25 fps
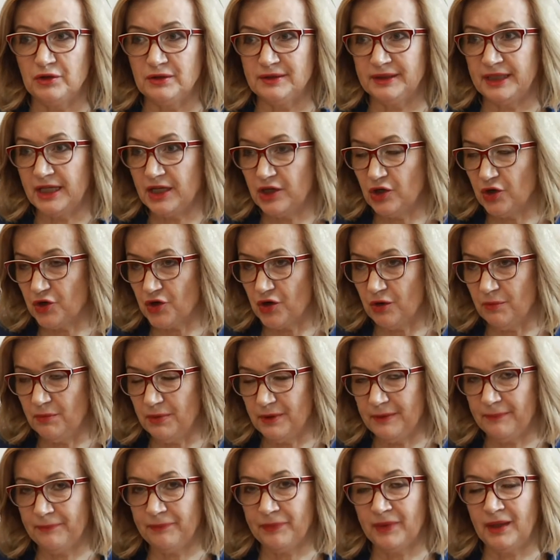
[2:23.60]
tej
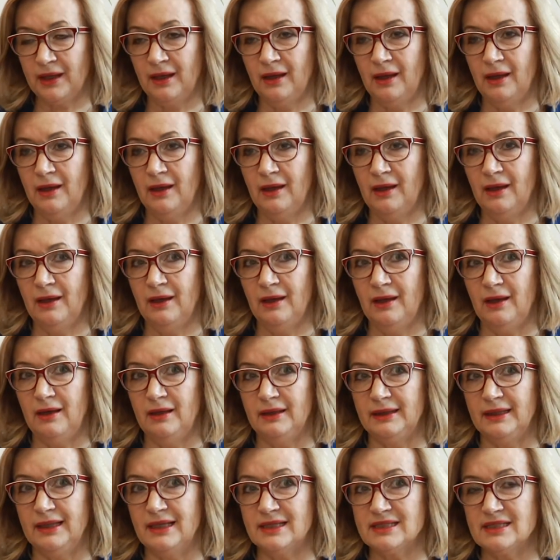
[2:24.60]
choroby.
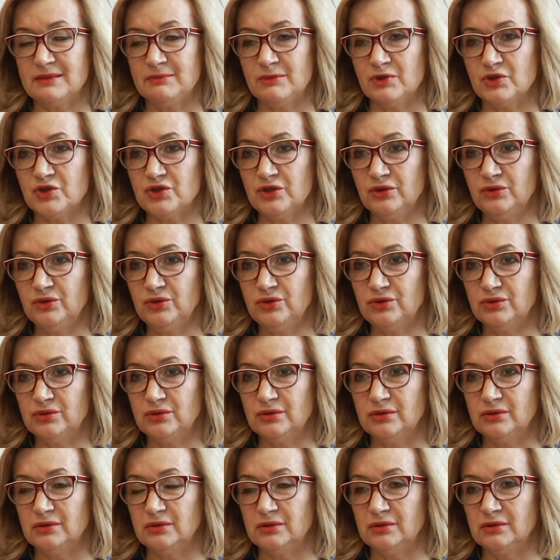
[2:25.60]
E, dla
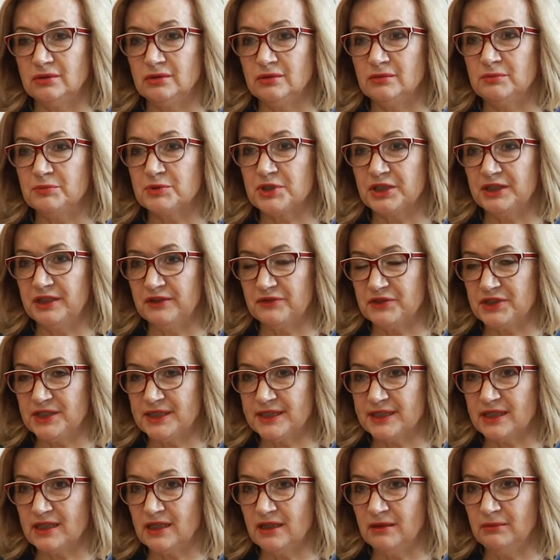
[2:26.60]
samorządu przede
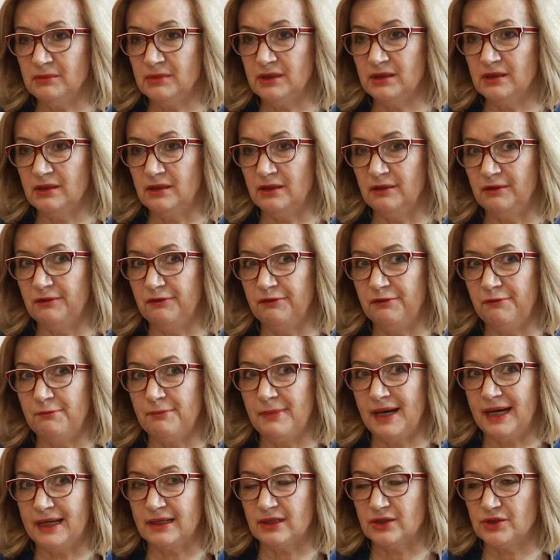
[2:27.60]
wszystkim e, w
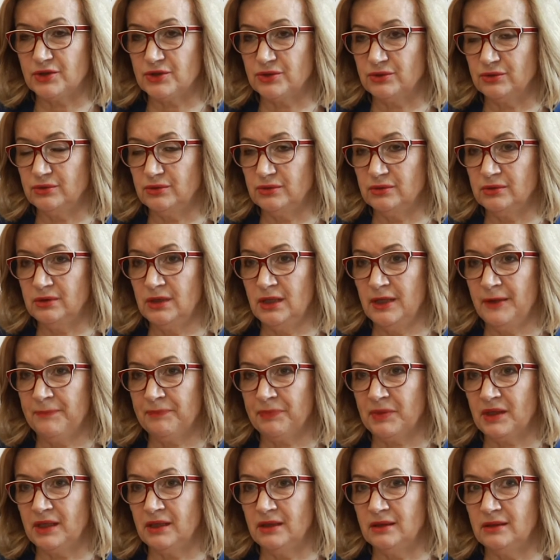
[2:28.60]
marcu,
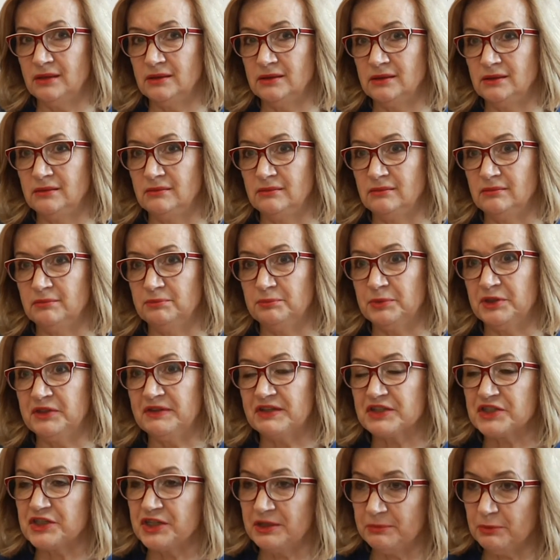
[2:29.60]

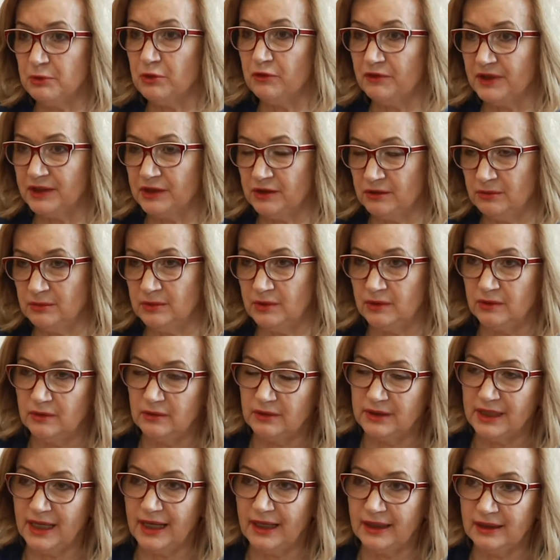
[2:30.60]
ponieważ nie było wiadomo,
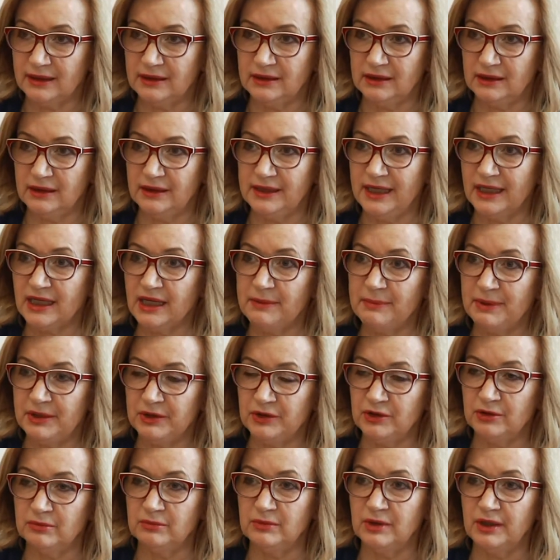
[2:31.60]
jak, jakie
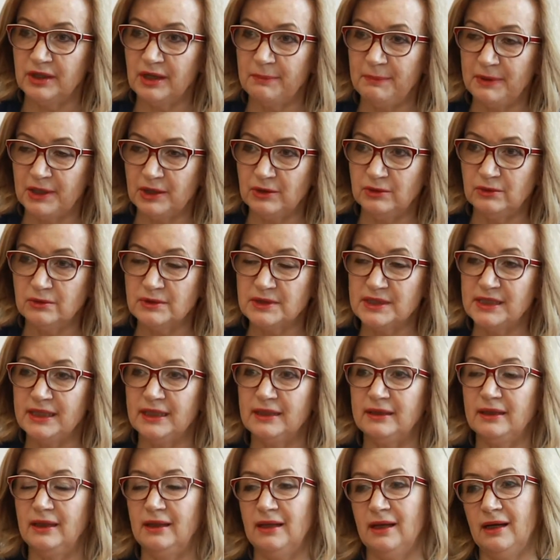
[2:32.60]
będą
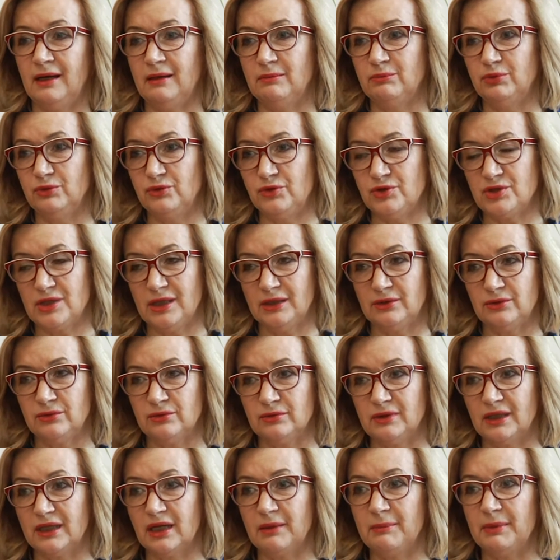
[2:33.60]
reperkusje dla
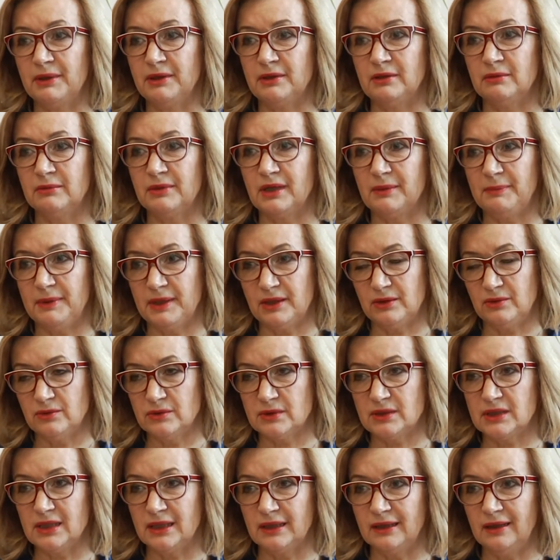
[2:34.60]
budżetu, jakie będą
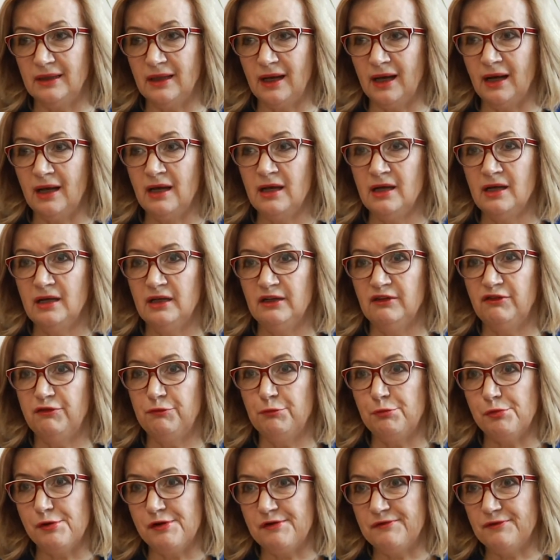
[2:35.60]
reperkusje dla
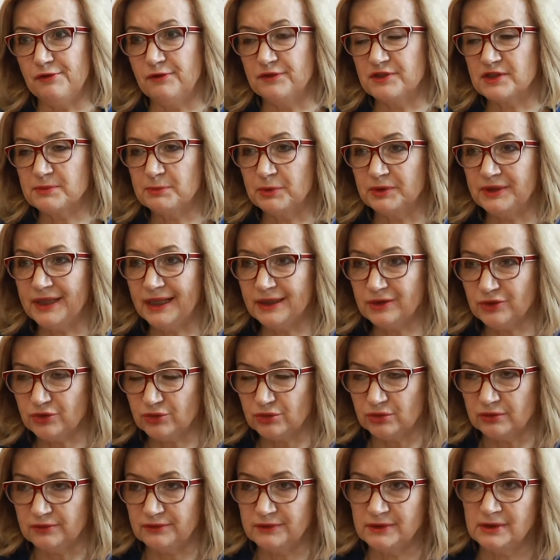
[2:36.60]
wpływów z
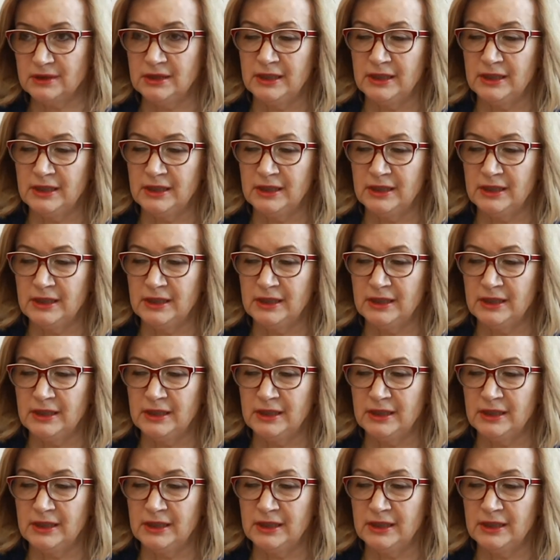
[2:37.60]
podatków